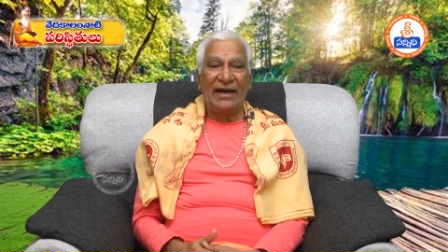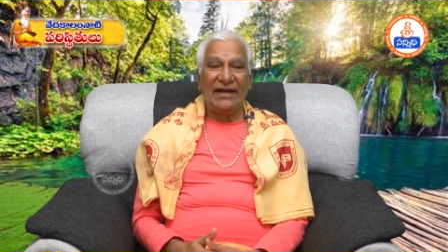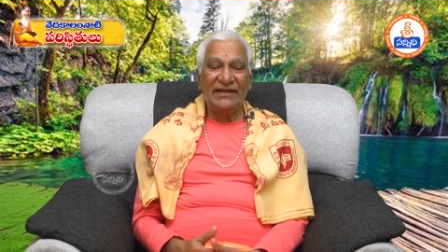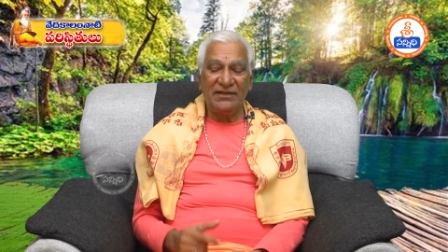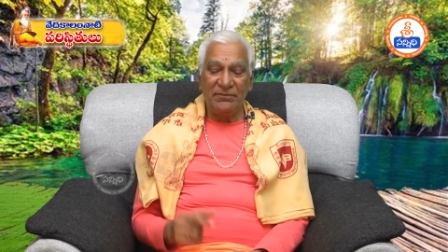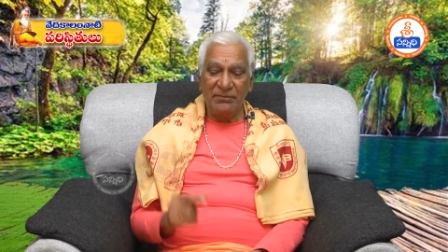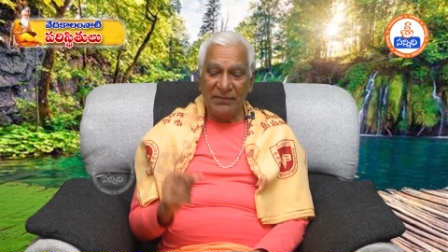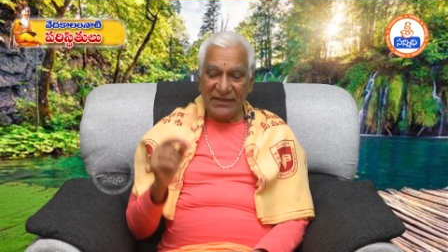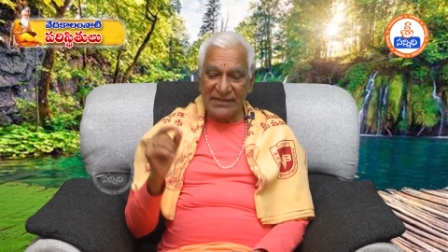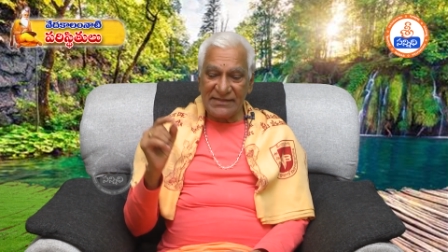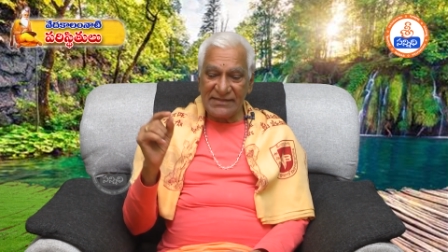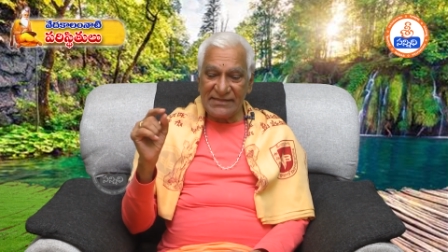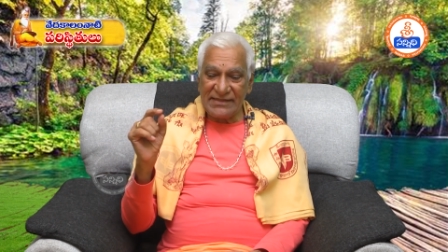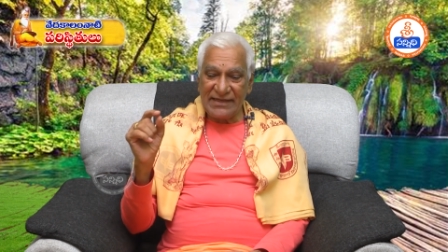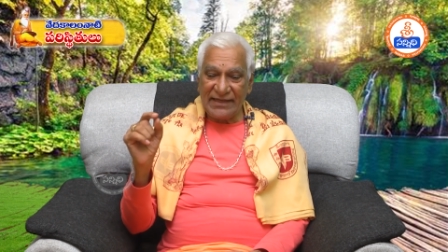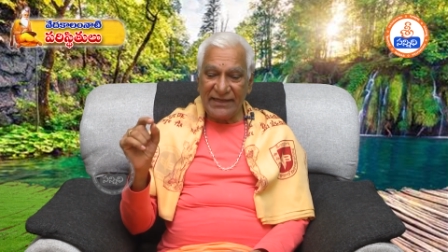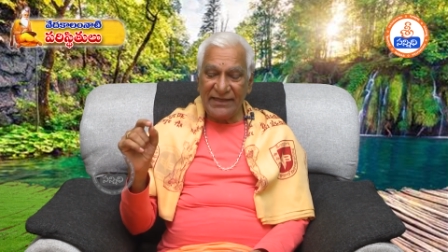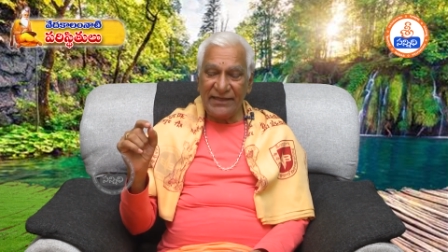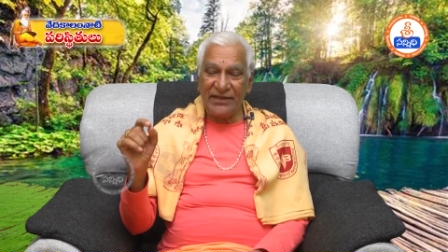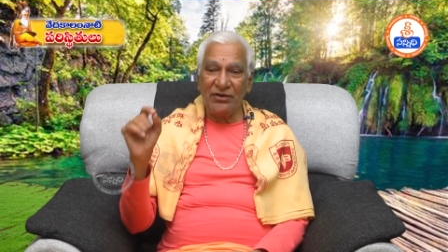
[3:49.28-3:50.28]
అది మన
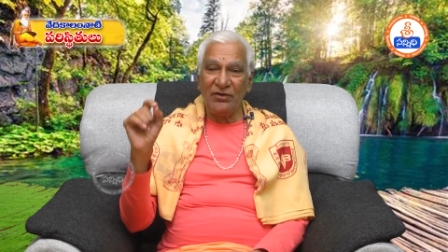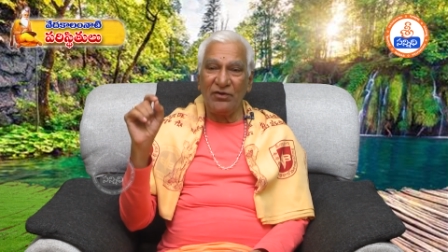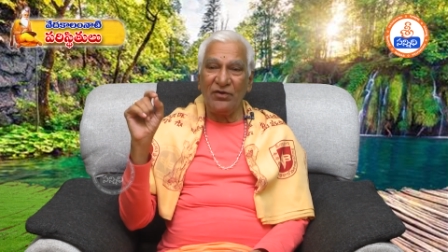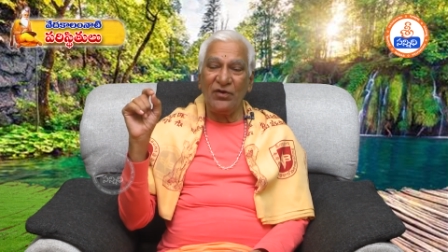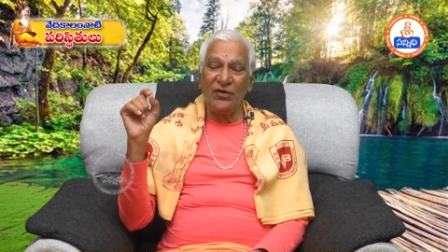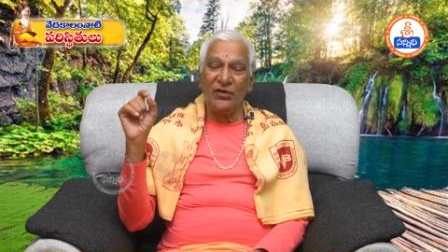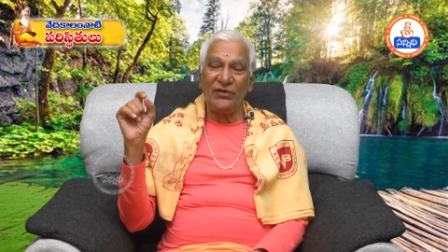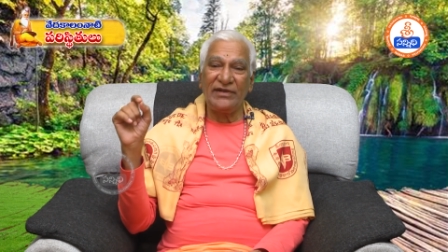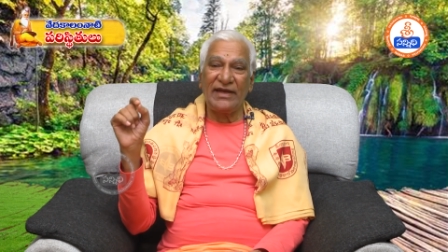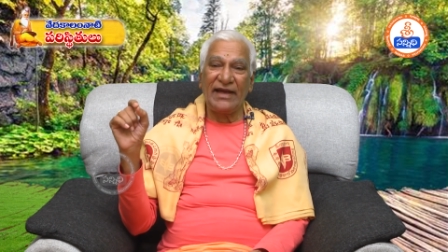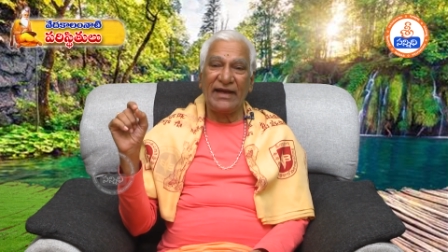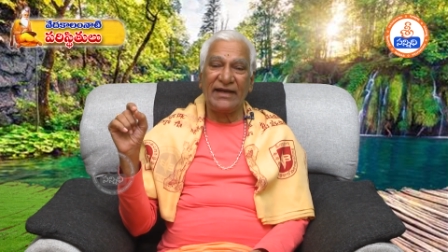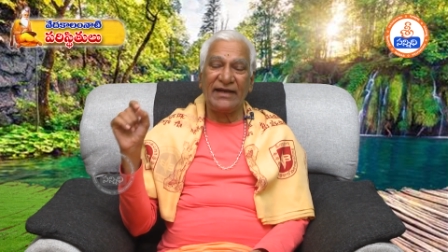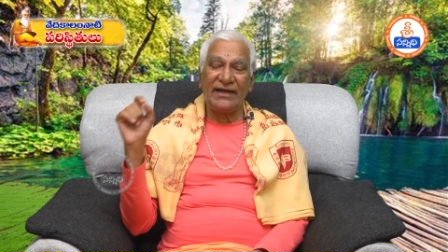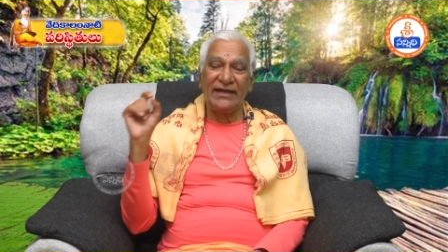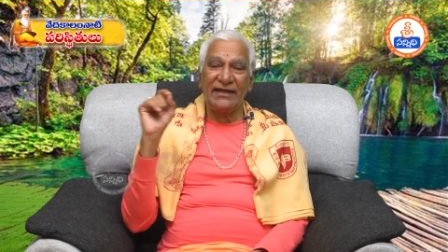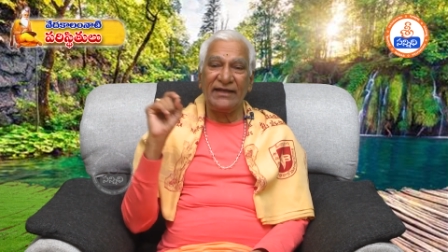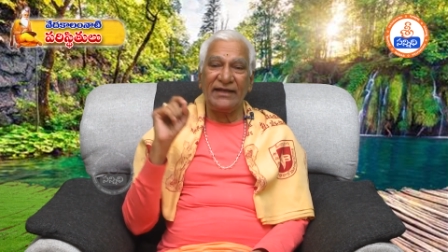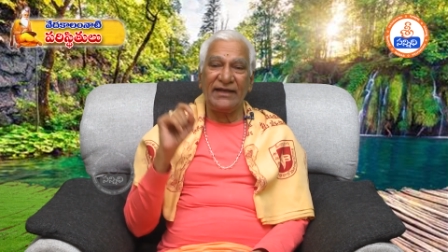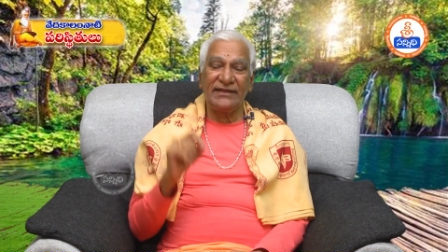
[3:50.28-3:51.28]
శరీరంలో
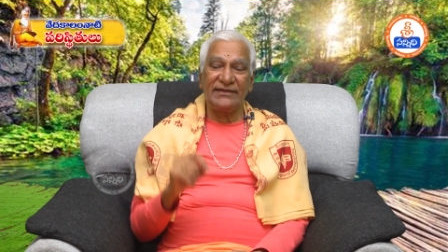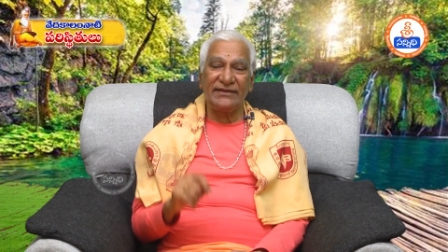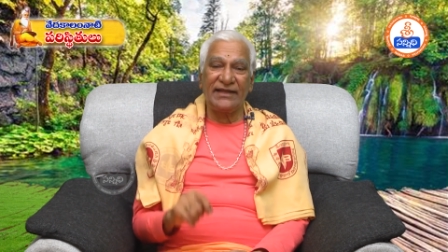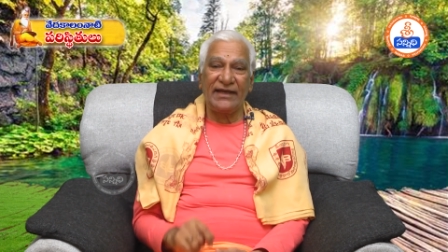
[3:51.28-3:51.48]
ఎక్కడన్నా